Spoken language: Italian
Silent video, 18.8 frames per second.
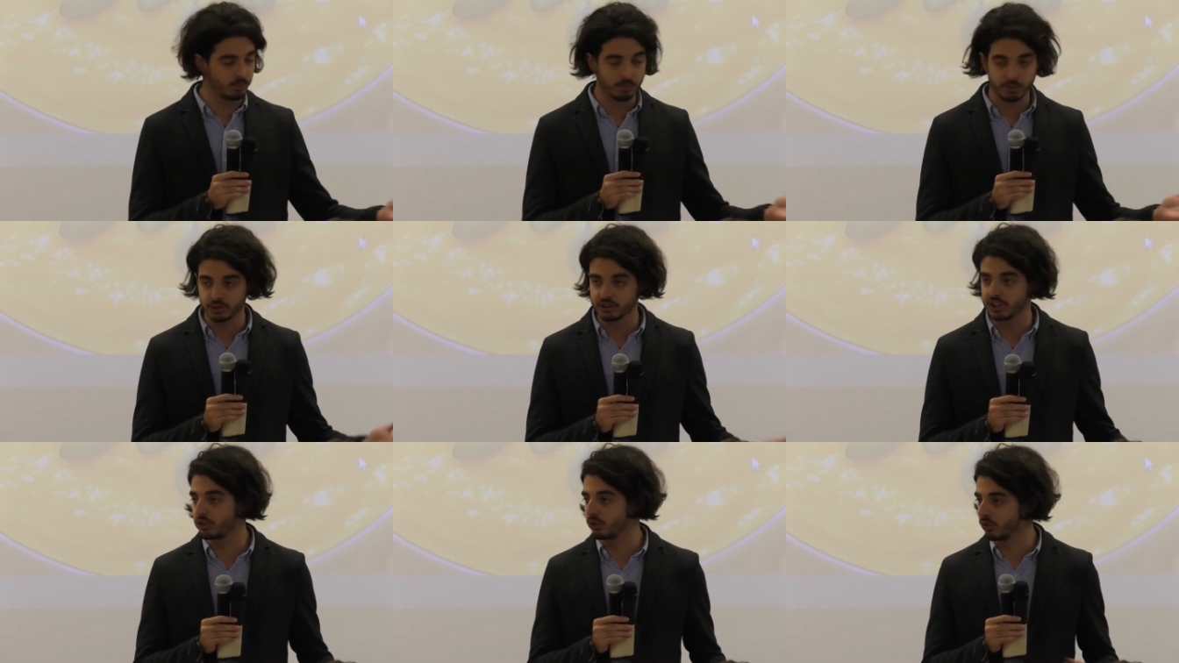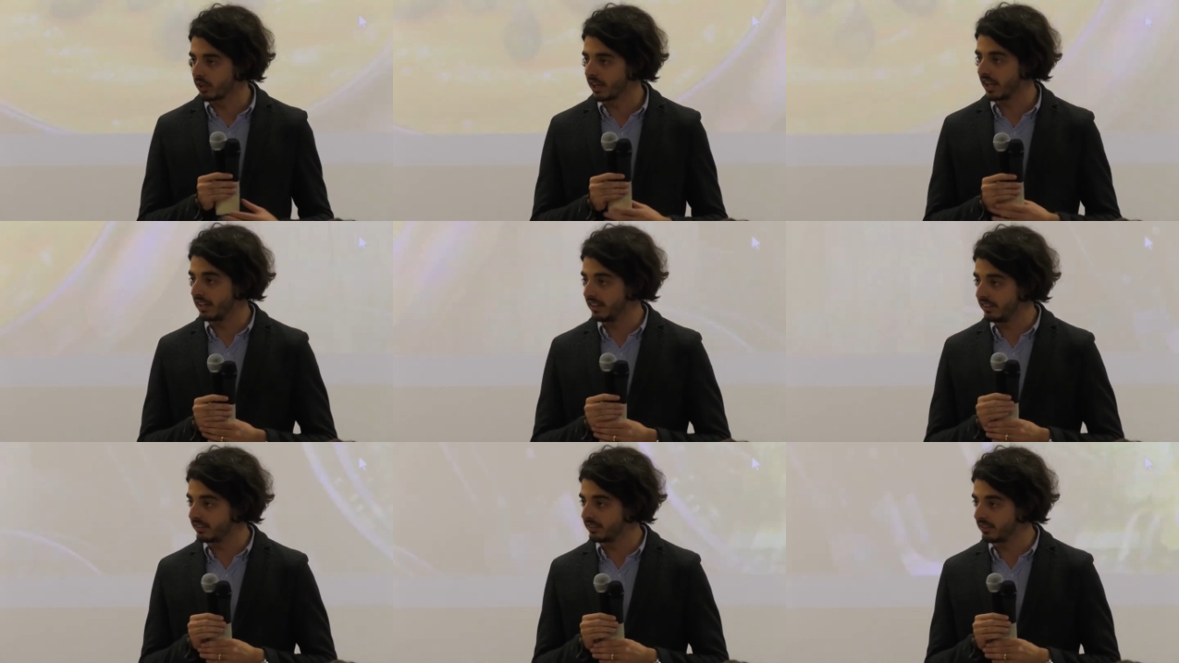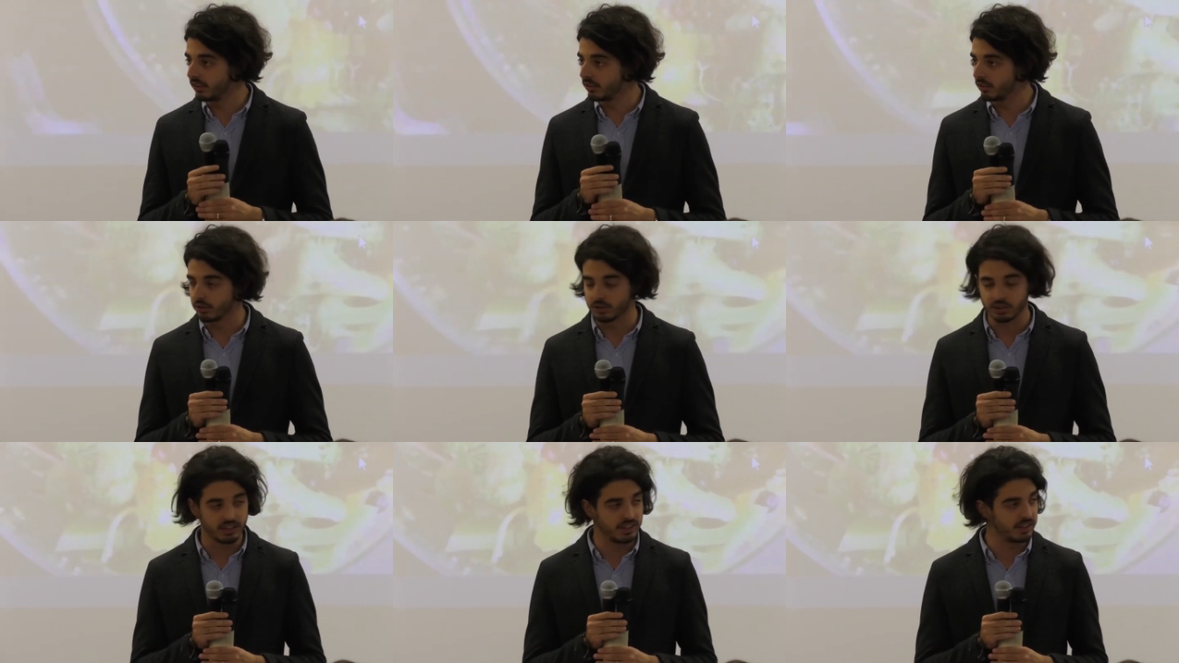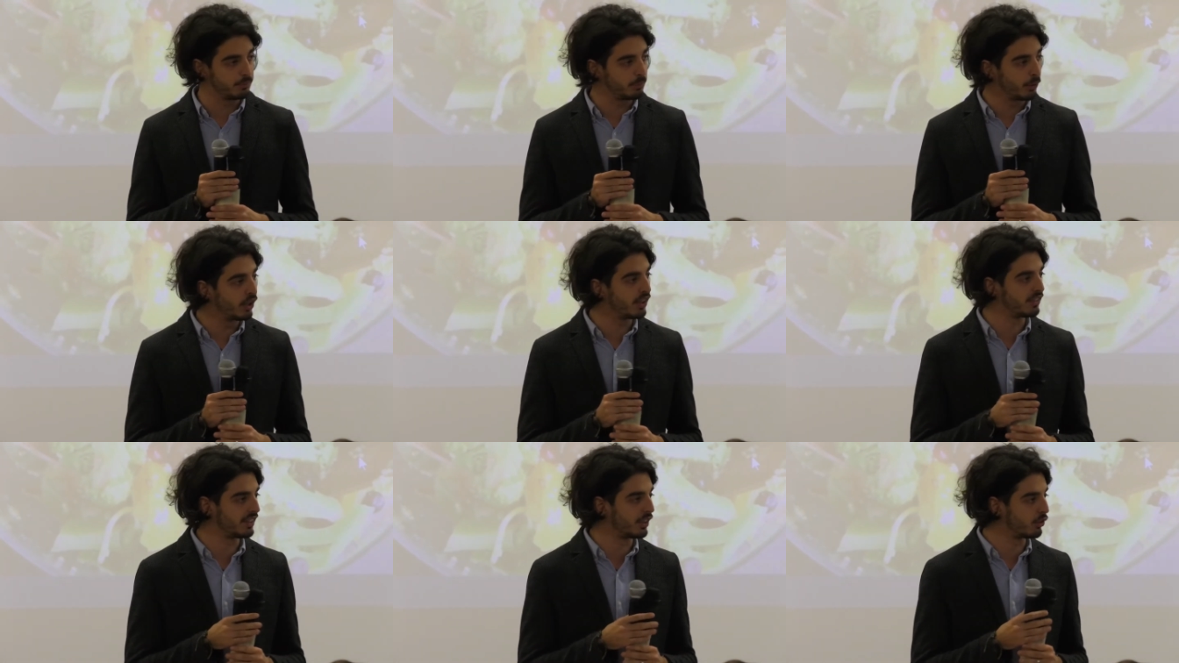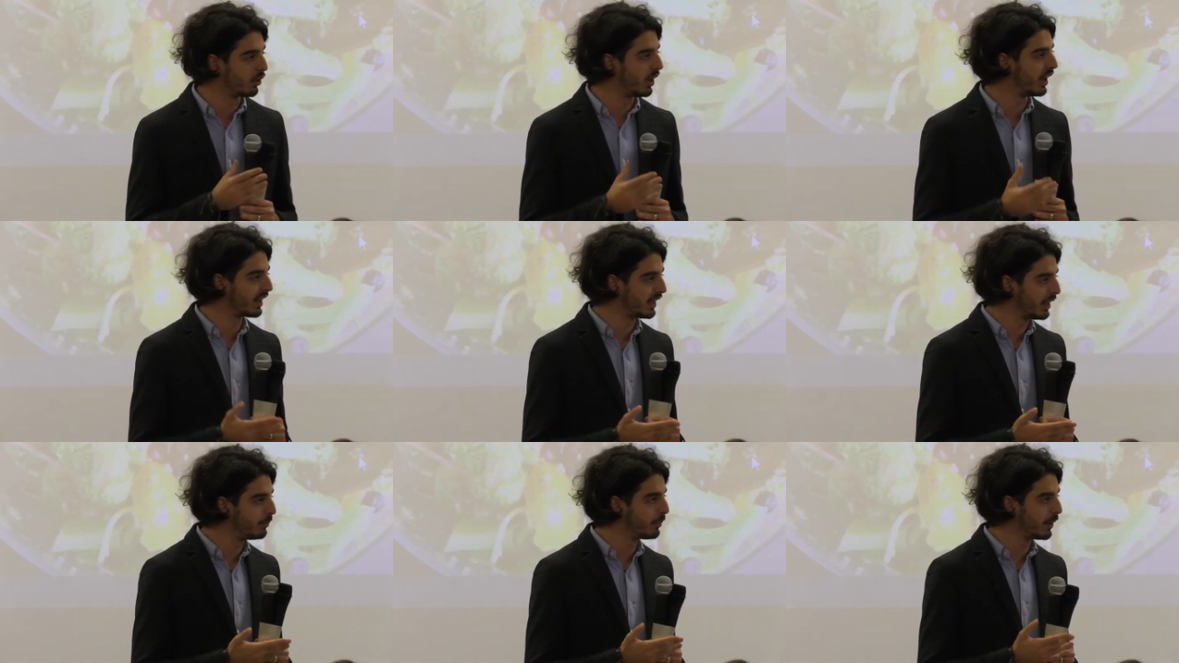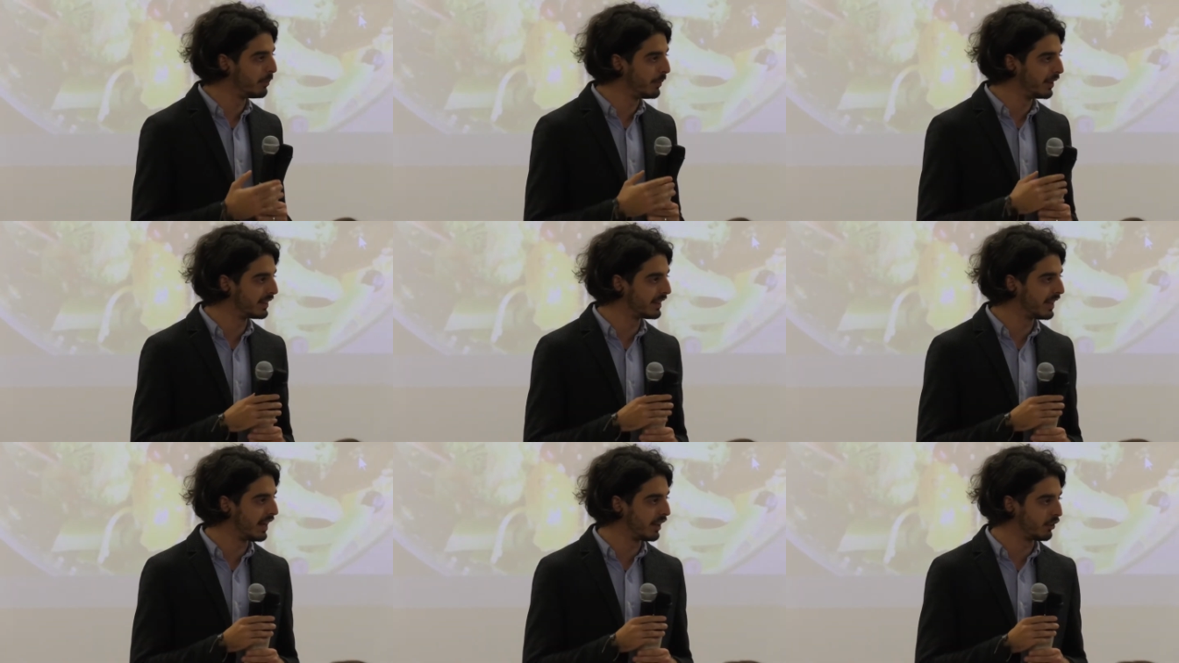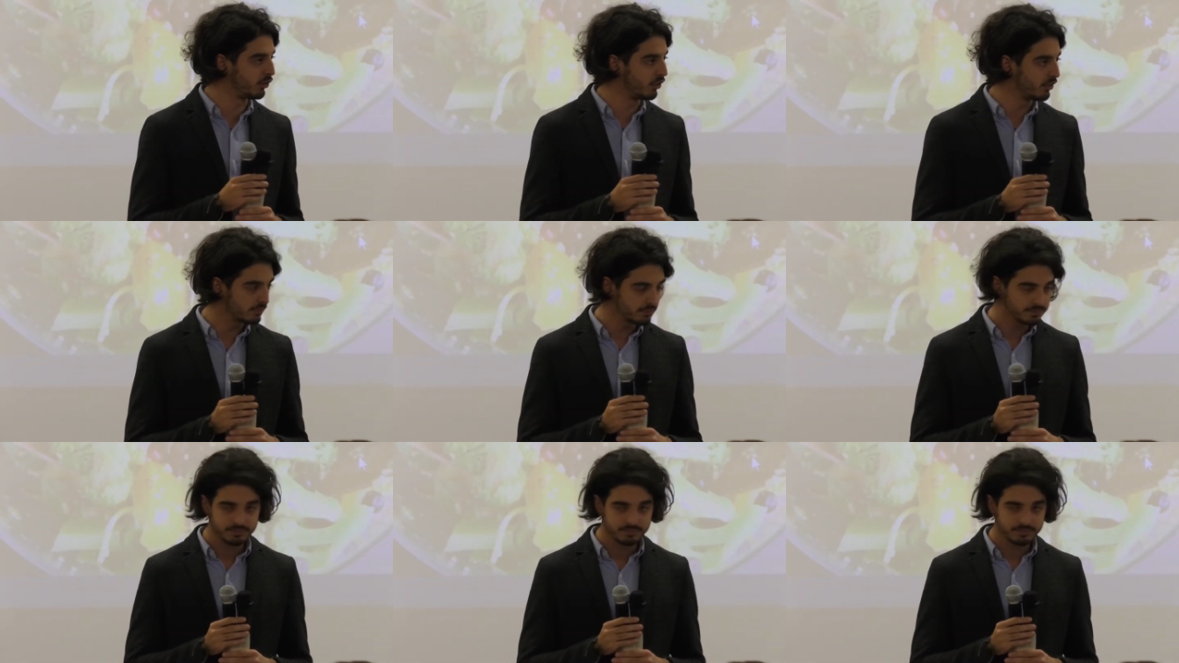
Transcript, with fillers: un progetto realistico che poi è stato anche implementato